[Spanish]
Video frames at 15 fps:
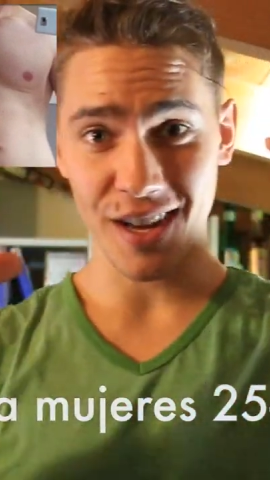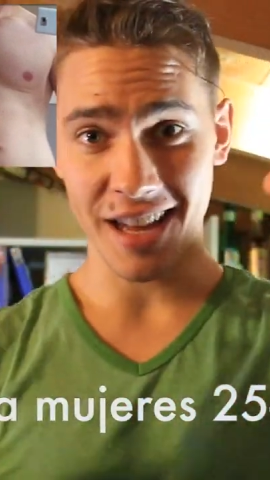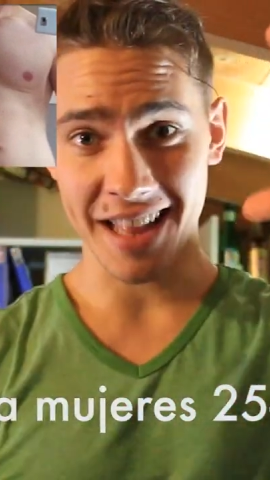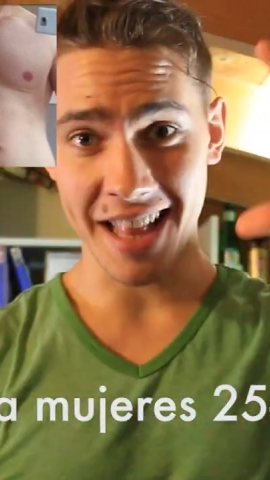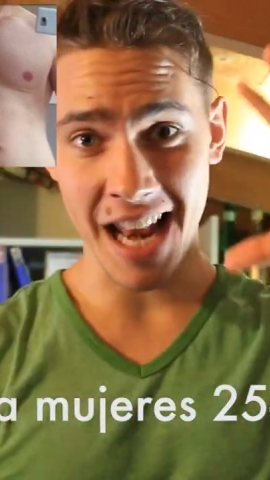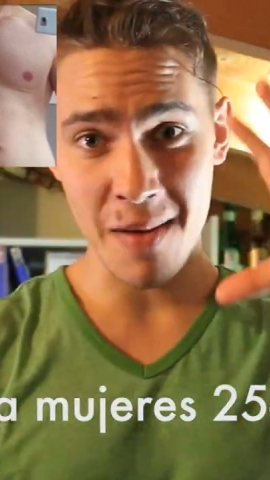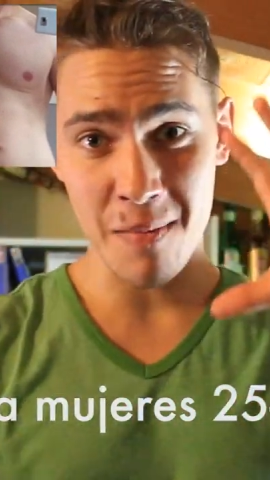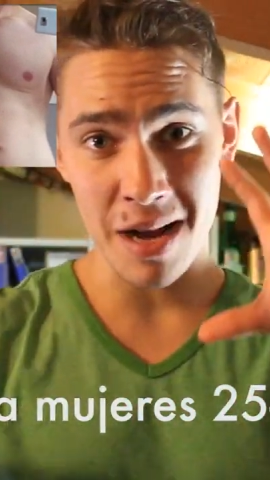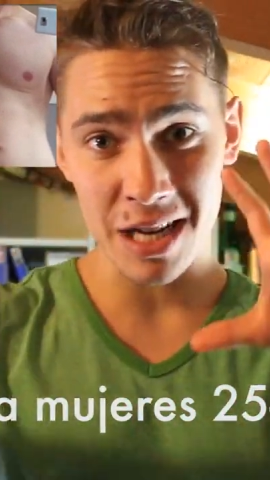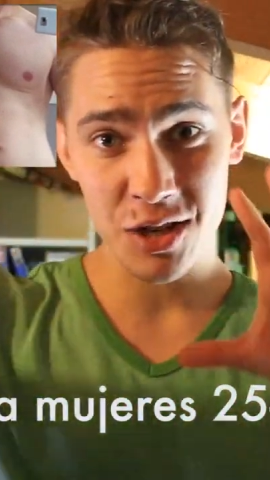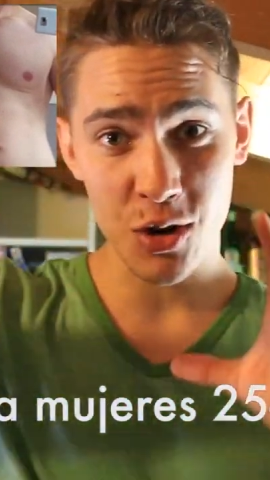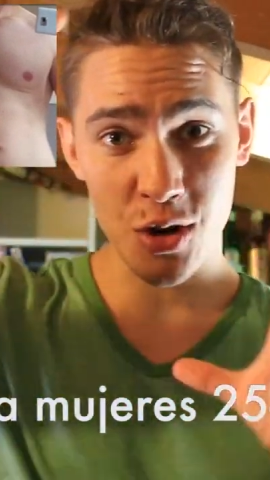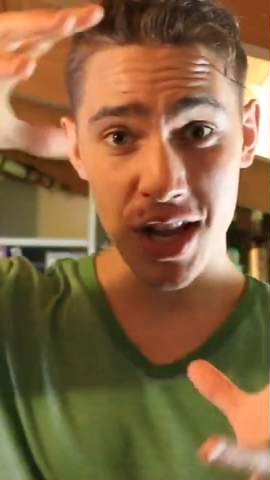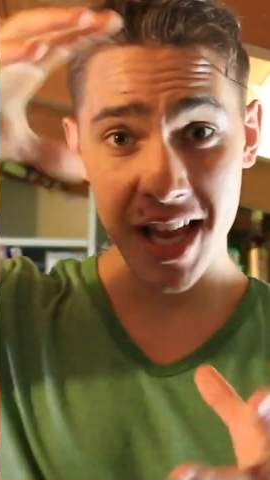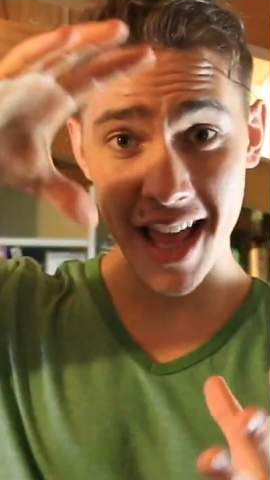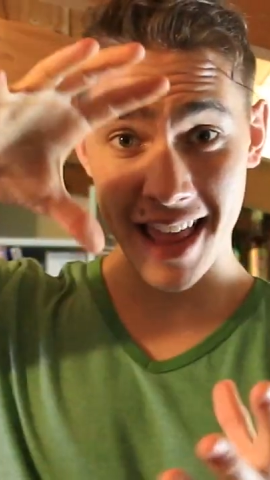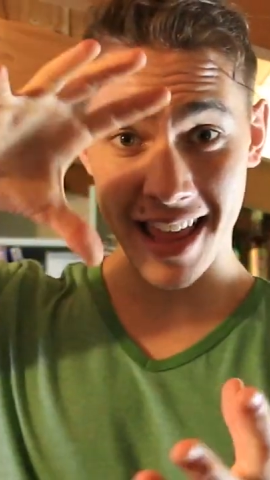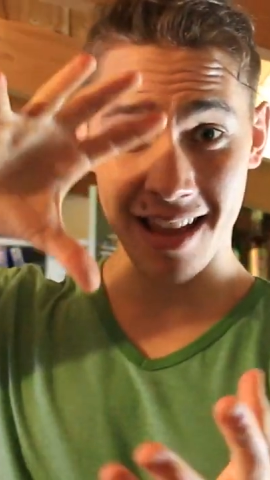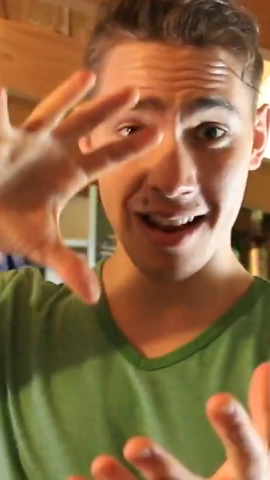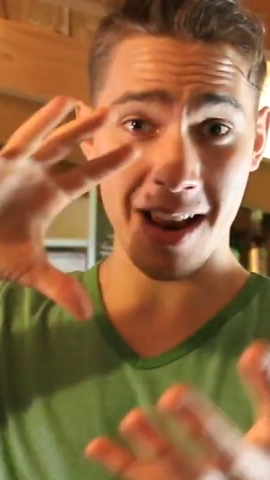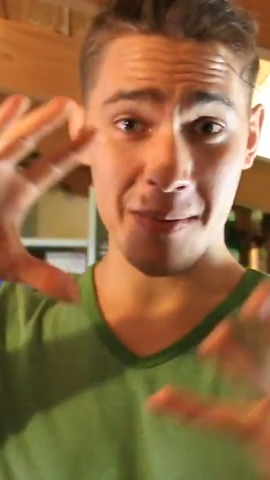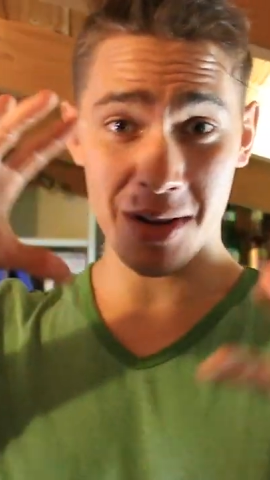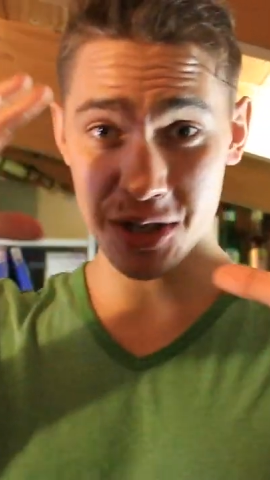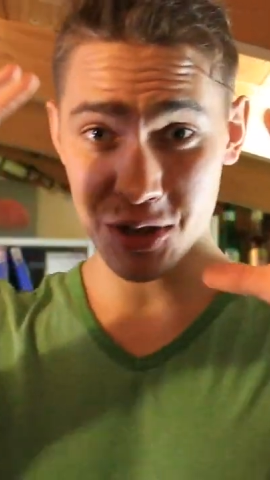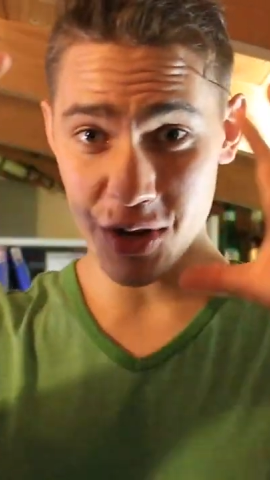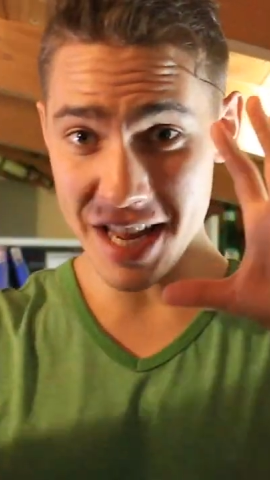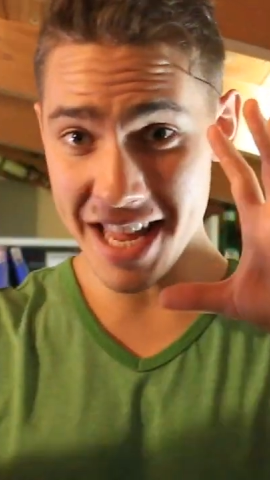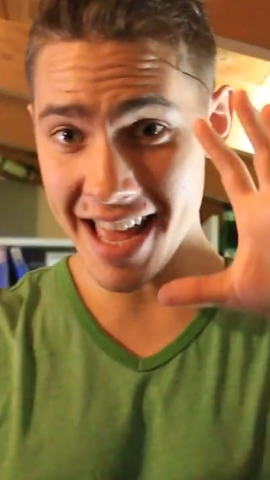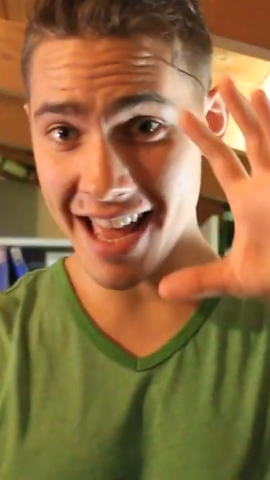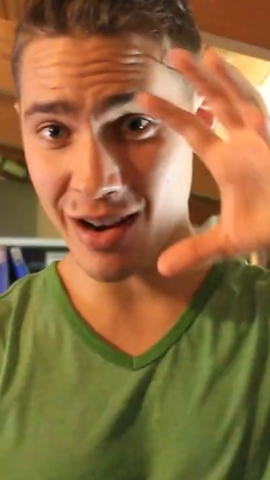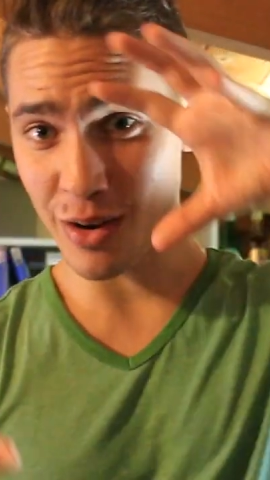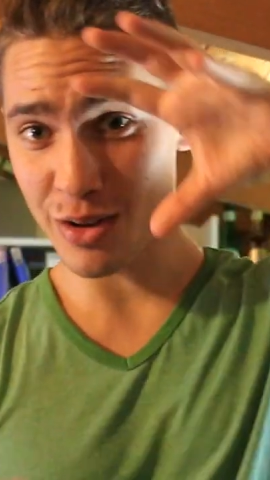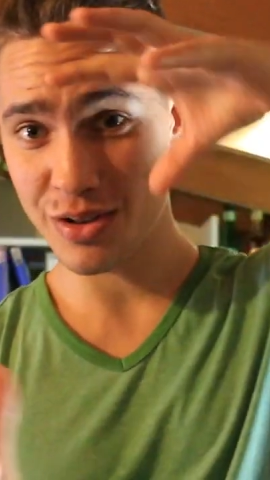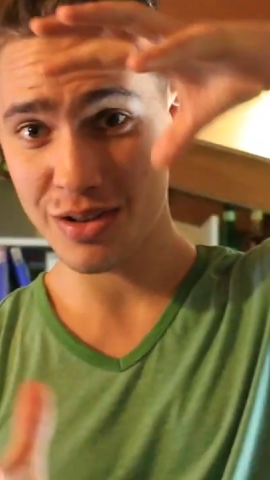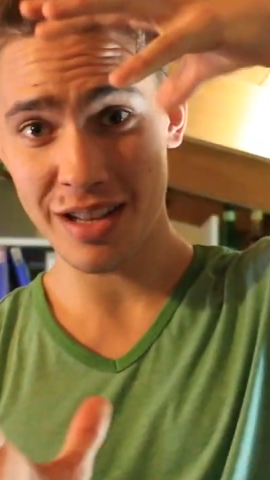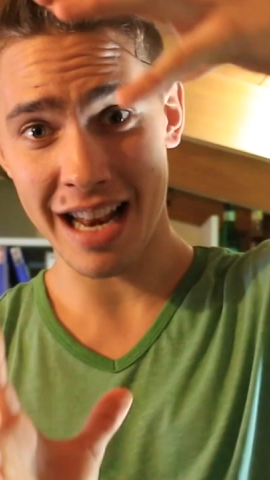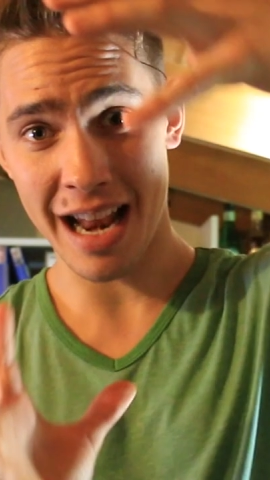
está la mayoría de, la mayoría de, los,